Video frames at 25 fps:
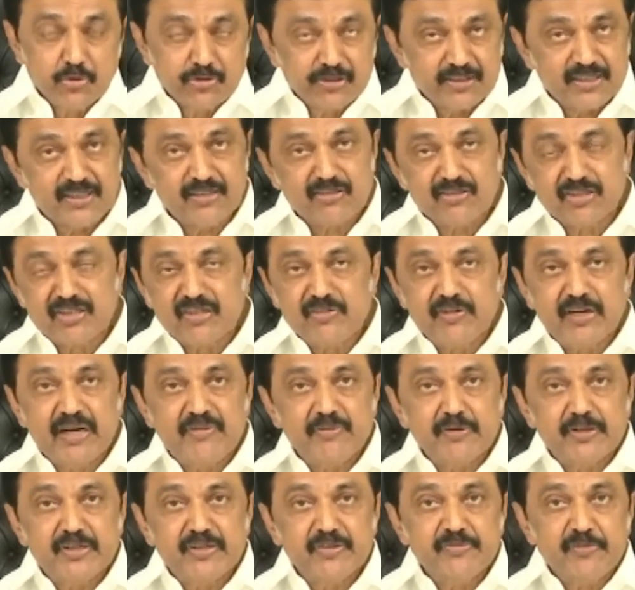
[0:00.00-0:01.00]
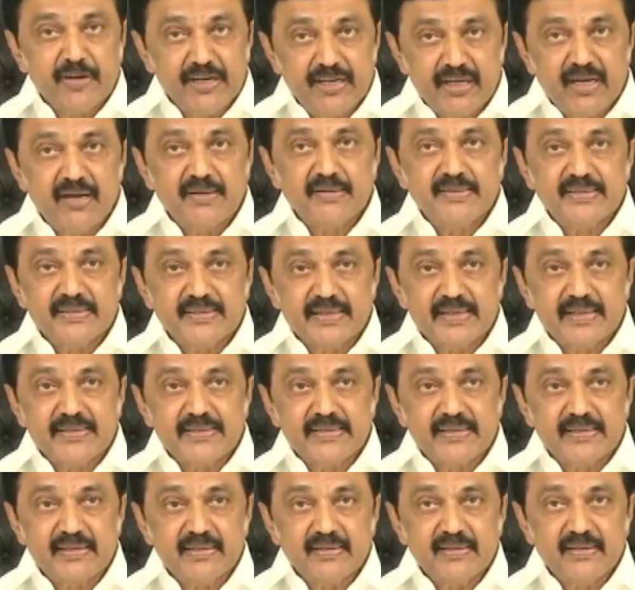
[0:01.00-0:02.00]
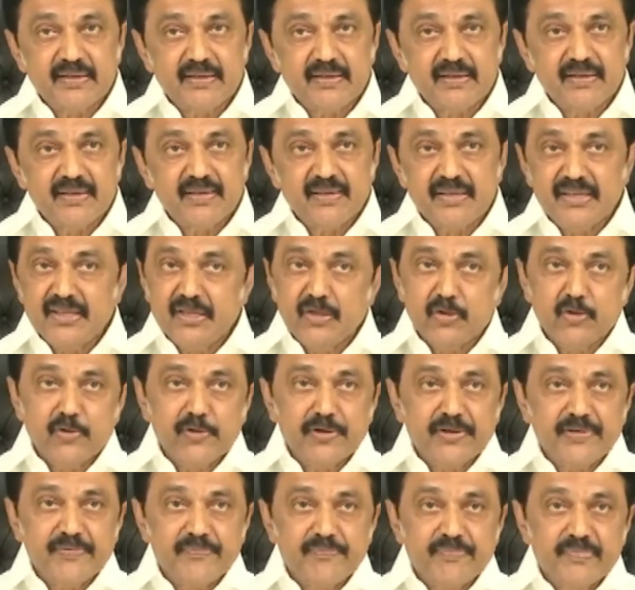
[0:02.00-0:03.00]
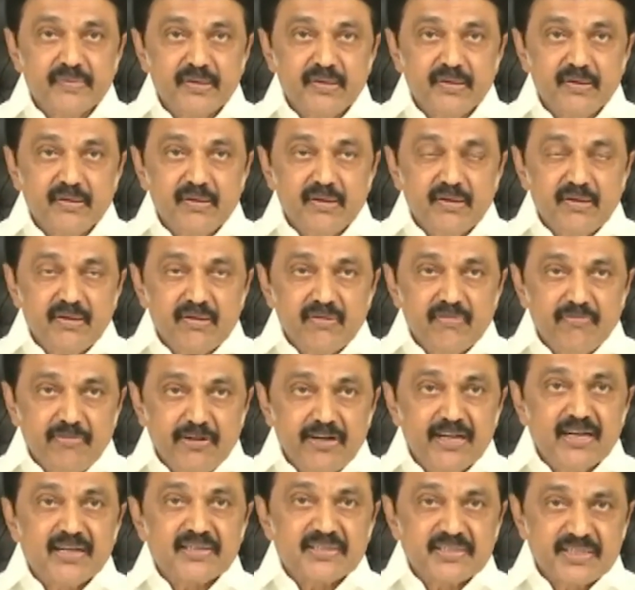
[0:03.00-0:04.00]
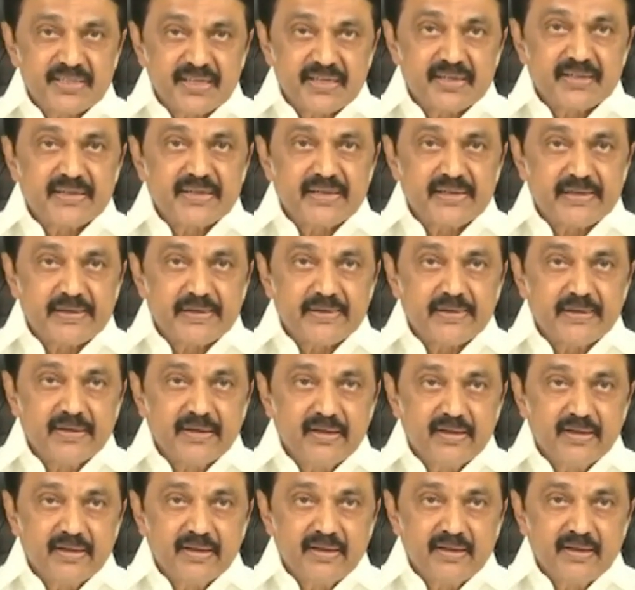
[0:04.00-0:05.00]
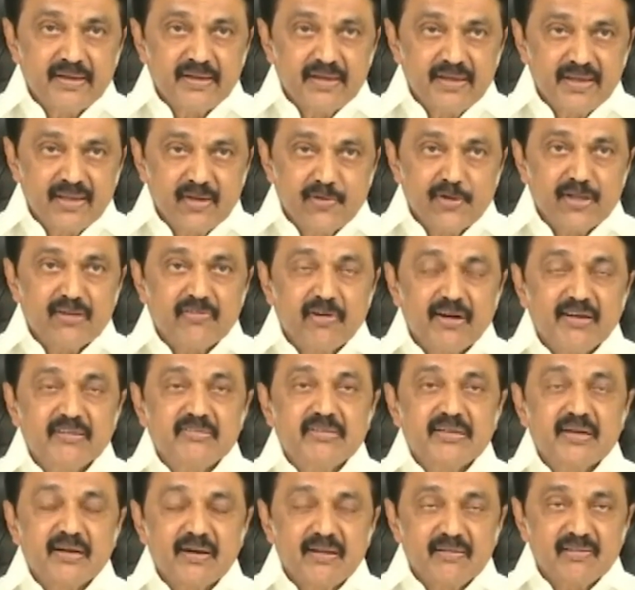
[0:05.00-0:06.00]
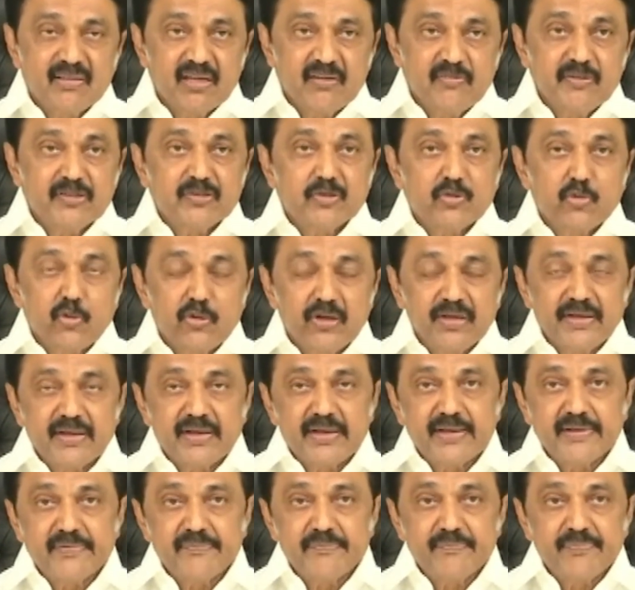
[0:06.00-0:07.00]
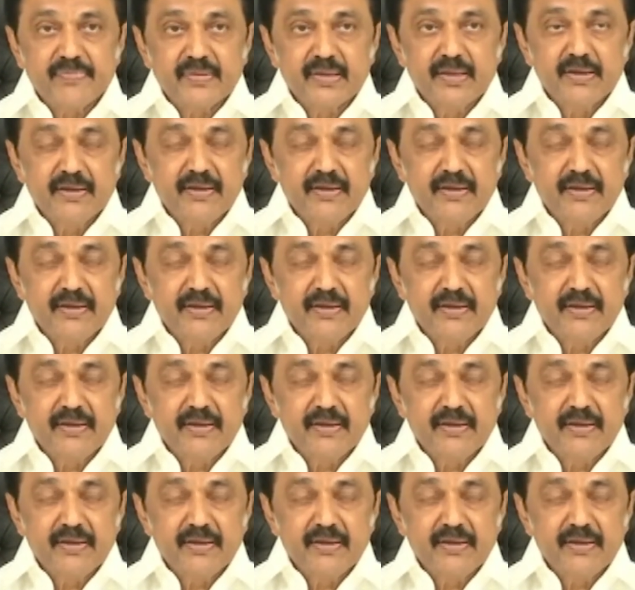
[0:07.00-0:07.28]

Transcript: புத்தக திருவிழாவுக்கும் வழிகாட்டுகிறது ஈரோடு விழா சிறக்க என்னுடைய வாழ்த்துக்களை தெரிவித்துக் கொள்கிறேன்